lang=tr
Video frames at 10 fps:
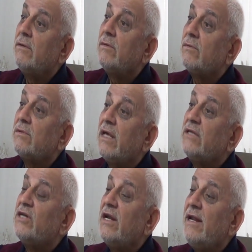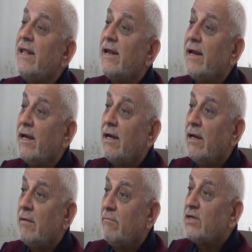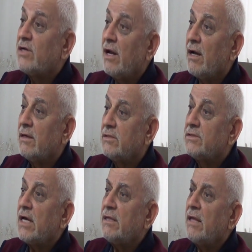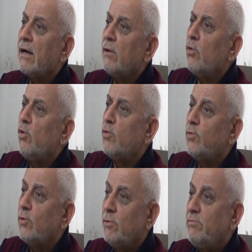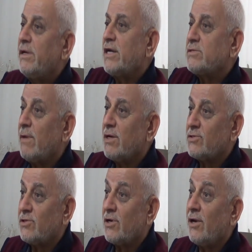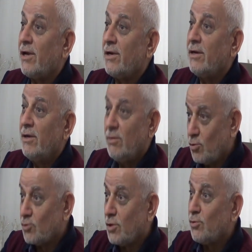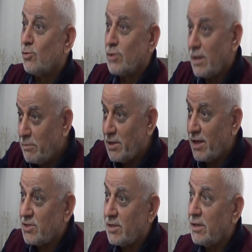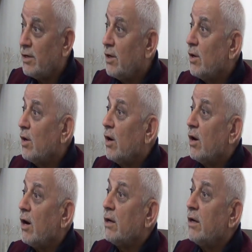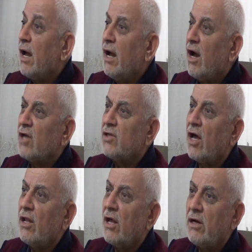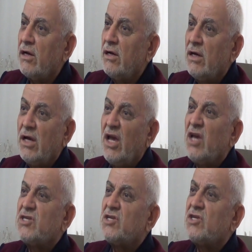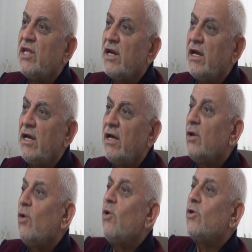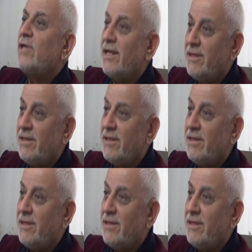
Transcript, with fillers: Tecellileri. Mesela Seddar-ı Ulub bir esmasıdır Allah'ın. 99'dan bir tanesidir. Allah hataları, eksikleri örtendir.